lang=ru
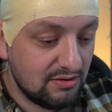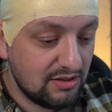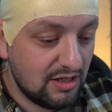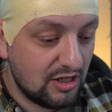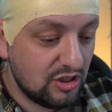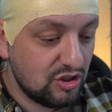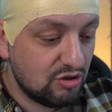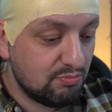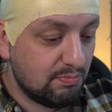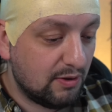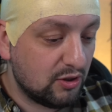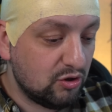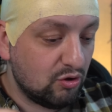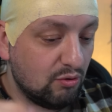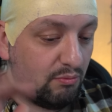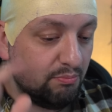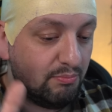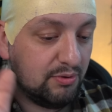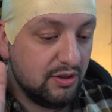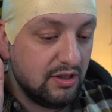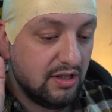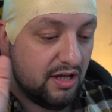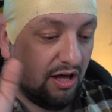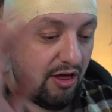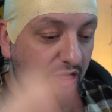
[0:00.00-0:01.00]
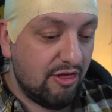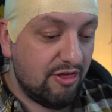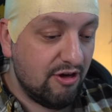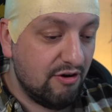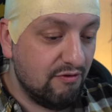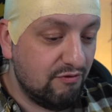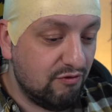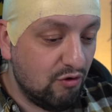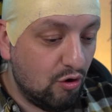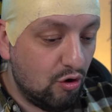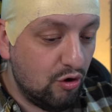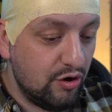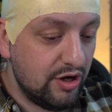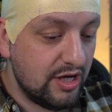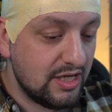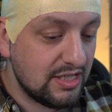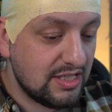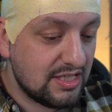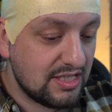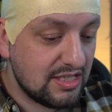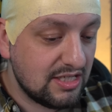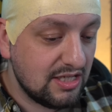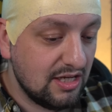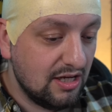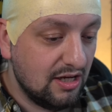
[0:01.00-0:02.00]
Значит, потом было The
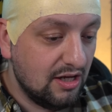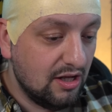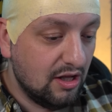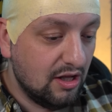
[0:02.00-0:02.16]
Voice